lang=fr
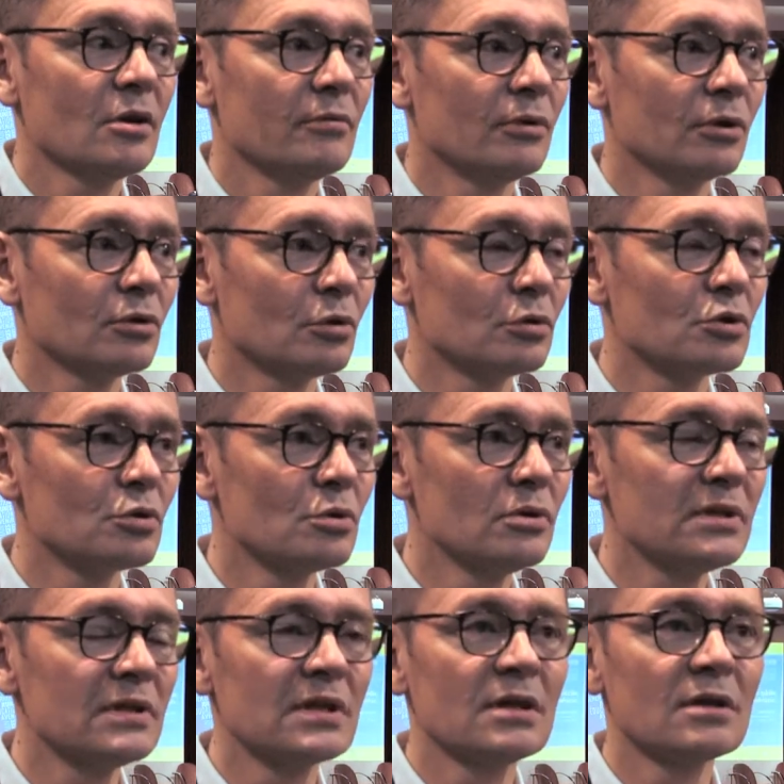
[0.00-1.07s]
votre enjeu,
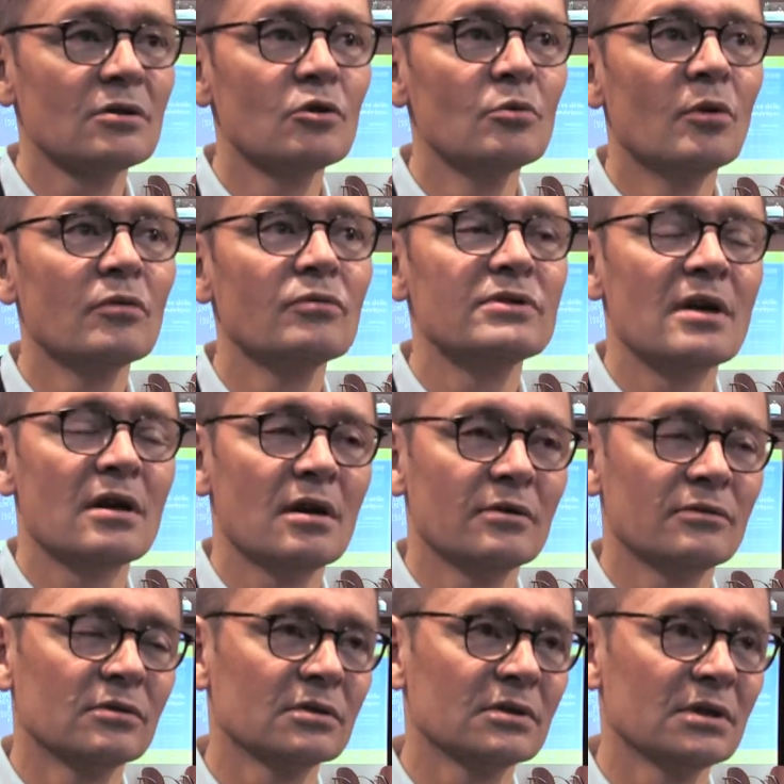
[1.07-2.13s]
c'est comment vous allez
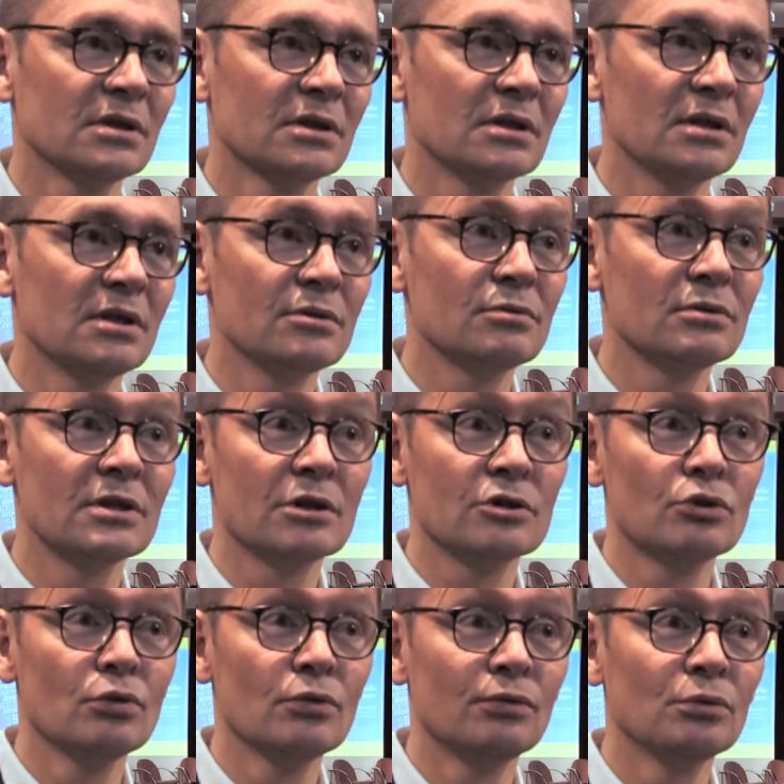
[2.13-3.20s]
inventer les
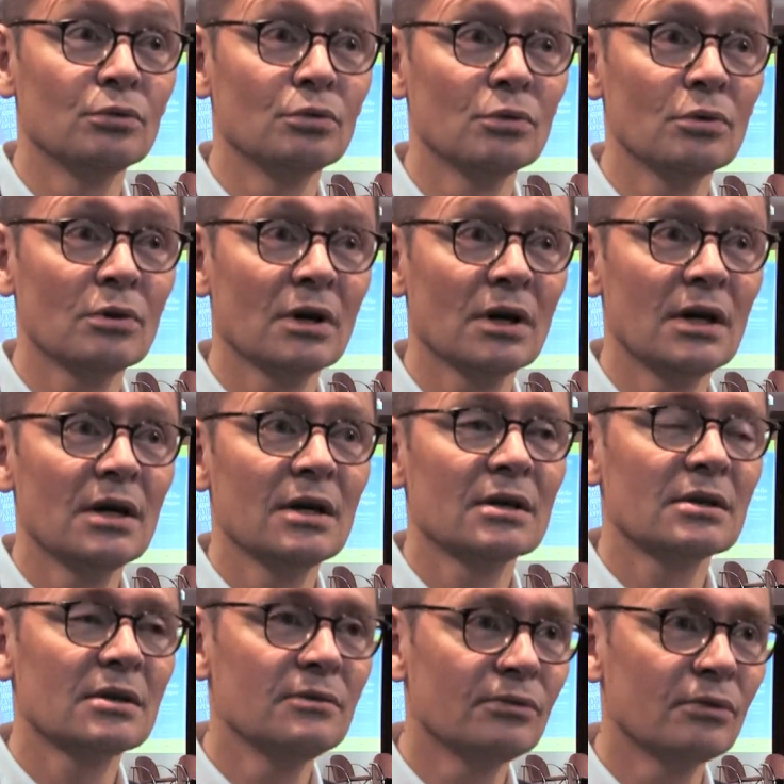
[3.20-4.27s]
usages du futur qui